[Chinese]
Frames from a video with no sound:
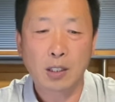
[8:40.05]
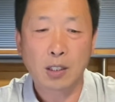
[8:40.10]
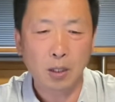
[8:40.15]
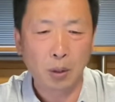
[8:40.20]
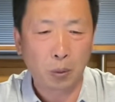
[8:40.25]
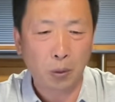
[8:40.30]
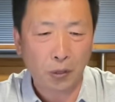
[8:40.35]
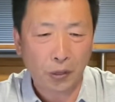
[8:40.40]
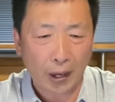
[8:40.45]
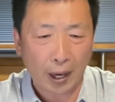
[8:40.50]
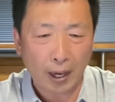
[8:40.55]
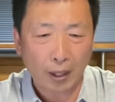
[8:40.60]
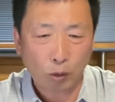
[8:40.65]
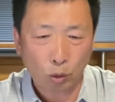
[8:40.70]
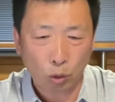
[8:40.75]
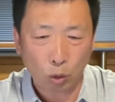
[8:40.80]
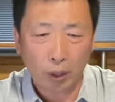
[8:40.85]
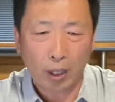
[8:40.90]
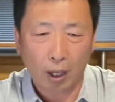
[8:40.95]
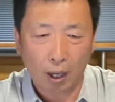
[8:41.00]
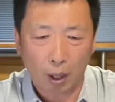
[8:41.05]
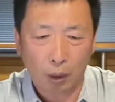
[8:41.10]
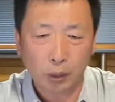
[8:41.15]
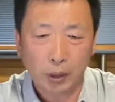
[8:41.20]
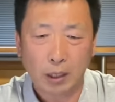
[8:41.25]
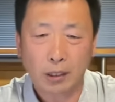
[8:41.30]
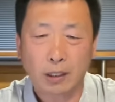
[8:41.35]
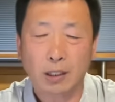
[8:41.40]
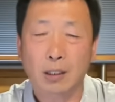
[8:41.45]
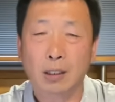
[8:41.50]
就在最后
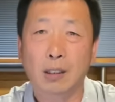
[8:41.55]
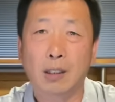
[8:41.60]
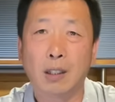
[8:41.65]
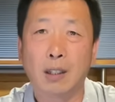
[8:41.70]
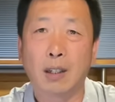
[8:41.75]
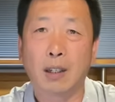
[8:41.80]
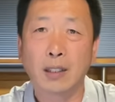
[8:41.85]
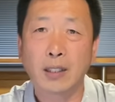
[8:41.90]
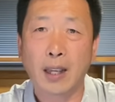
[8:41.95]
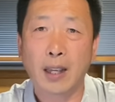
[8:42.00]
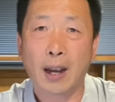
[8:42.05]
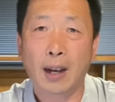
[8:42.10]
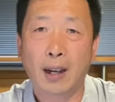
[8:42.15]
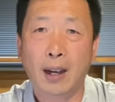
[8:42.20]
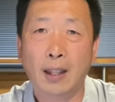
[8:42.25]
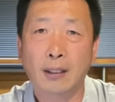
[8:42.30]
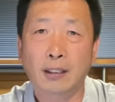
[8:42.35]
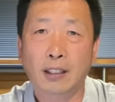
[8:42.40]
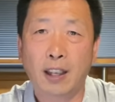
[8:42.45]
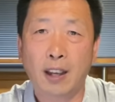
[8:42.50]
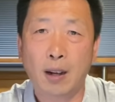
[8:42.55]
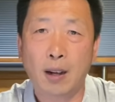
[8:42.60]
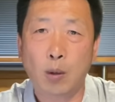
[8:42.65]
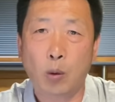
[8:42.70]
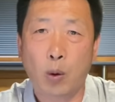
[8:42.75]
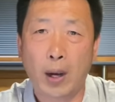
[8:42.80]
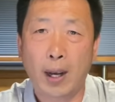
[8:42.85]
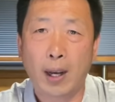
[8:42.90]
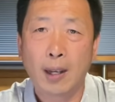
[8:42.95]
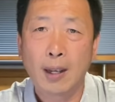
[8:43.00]
的时刻，眼看天
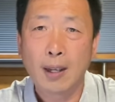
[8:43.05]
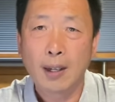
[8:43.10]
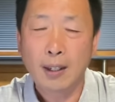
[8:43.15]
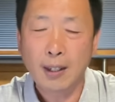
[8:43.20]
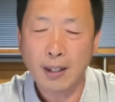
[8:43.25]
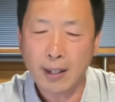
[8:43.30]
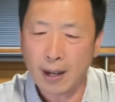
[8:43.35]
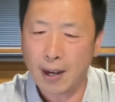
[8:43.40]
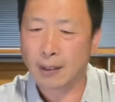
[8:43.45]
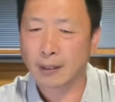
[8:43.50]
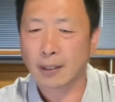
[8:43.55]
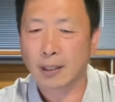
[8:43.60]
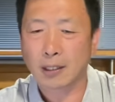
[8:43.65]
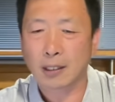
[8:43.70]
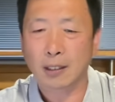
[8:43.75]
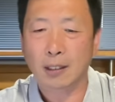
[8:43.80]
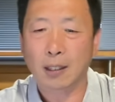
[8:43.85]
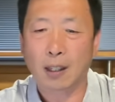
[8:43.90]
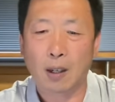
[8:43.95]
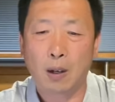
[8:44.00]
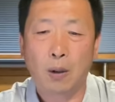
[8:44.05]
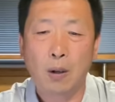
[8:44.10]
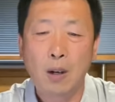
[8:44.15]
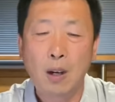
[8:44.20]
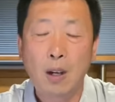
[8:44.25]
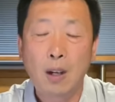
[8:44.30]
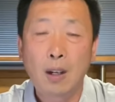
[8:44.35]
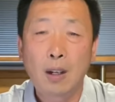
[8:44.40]
快亮的时候，